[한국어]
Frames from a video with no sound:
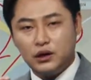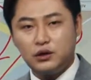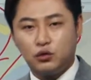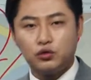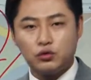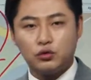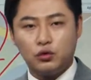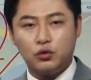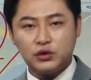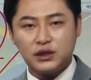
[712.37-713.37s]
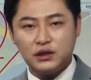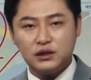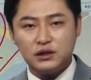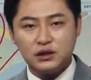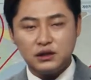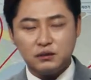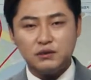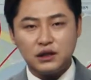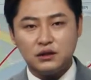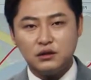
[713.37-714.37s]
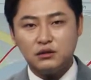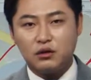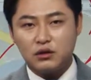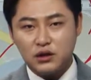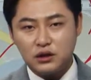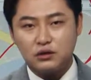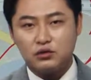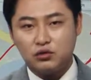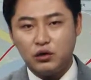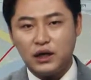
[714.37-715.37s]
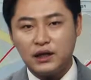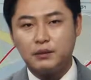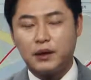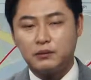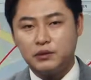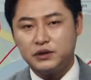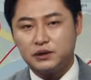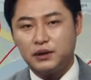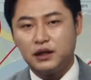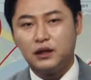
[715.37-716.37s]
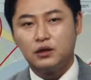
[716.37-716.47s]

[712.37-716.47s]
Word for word: 이 고속도로 호재를 틈타서 넘기는 것도 하나의 방법이지만